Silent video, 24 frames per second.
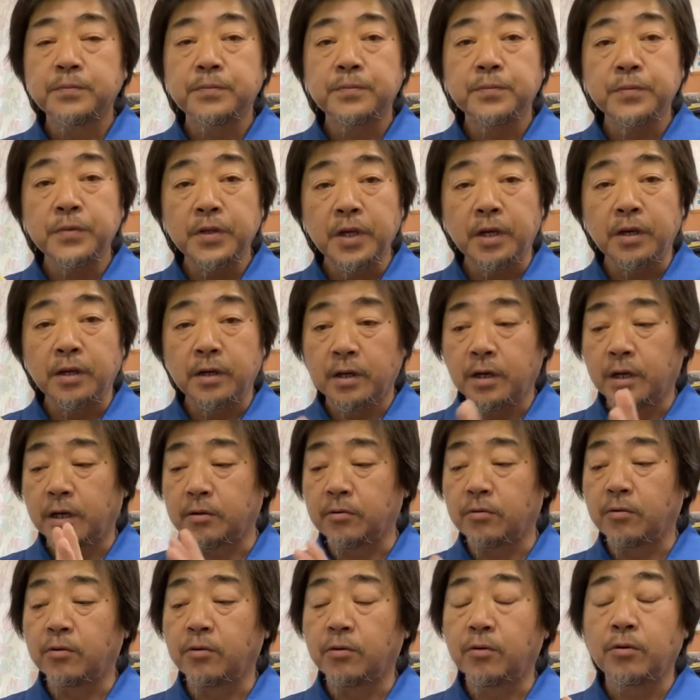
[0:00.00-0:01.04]
ねあ
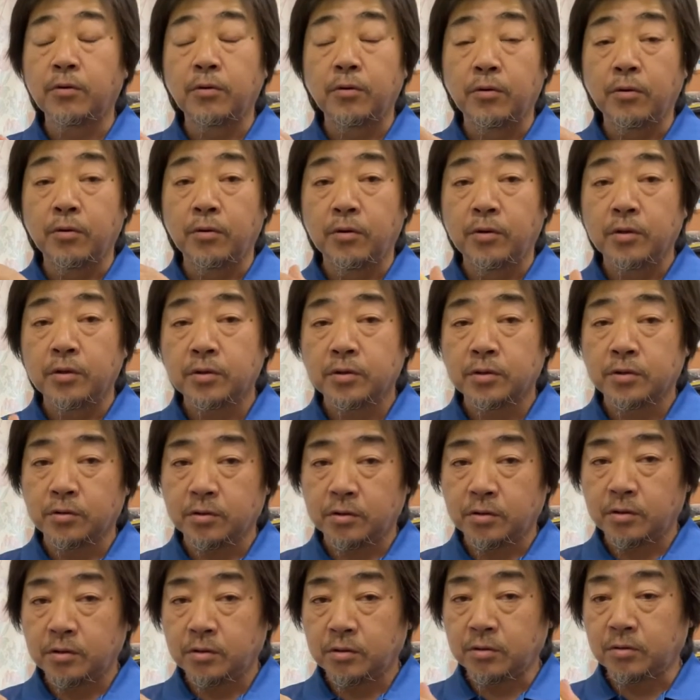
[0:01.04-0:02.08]
のー、
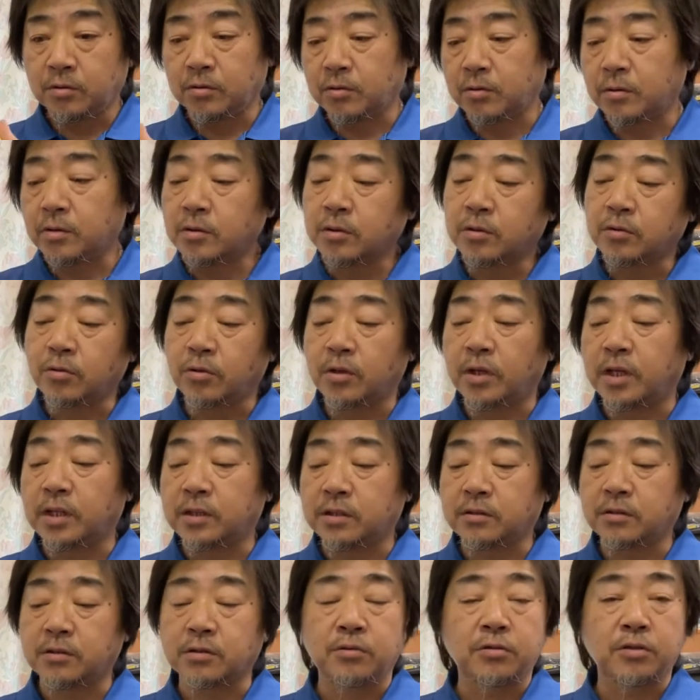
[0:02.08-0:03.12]
育
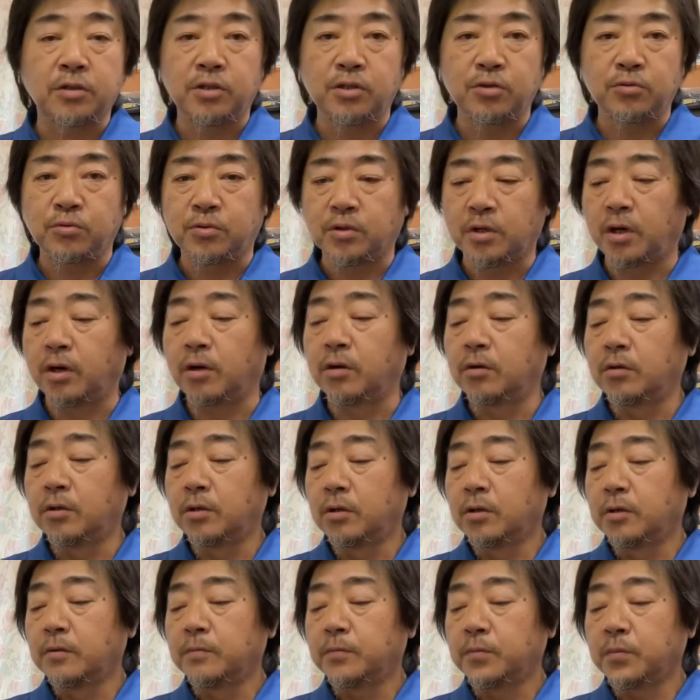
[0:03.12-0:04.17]
つっていうか
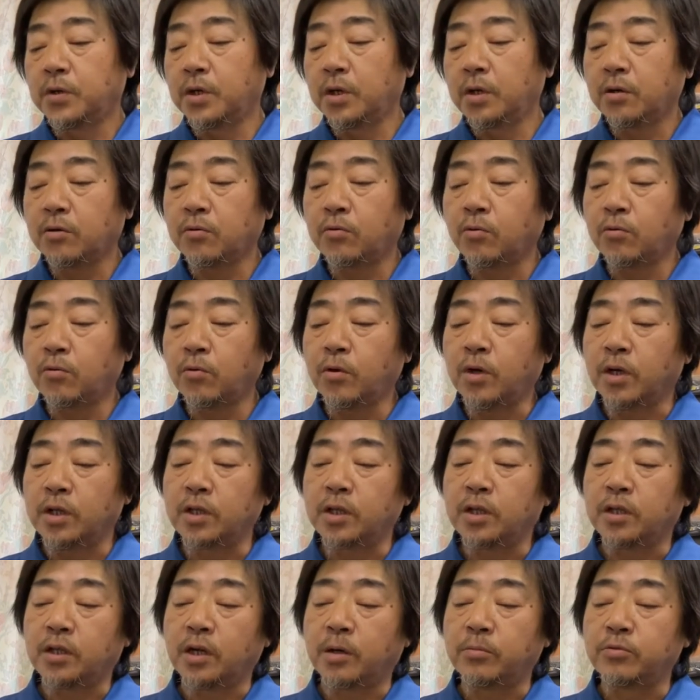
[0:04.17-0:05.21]
でここが
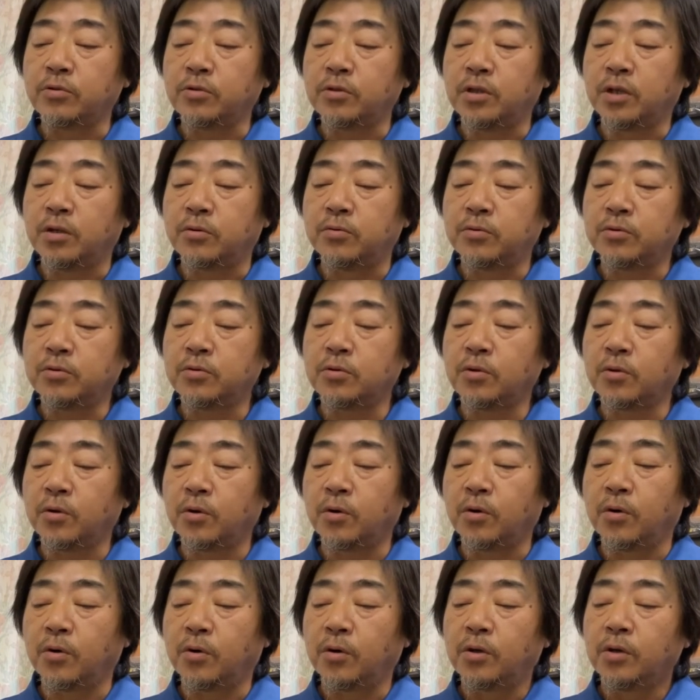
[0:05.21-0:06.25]
ね多分ね袋
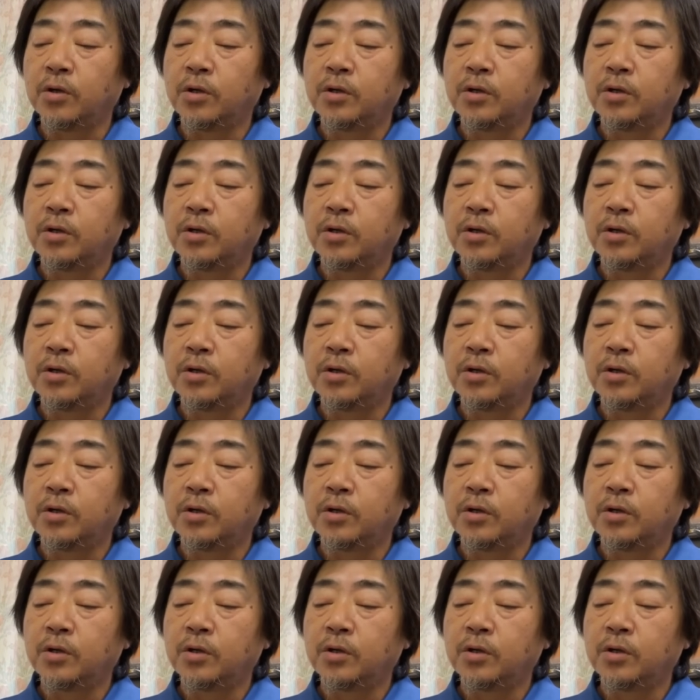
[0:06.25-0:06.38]
を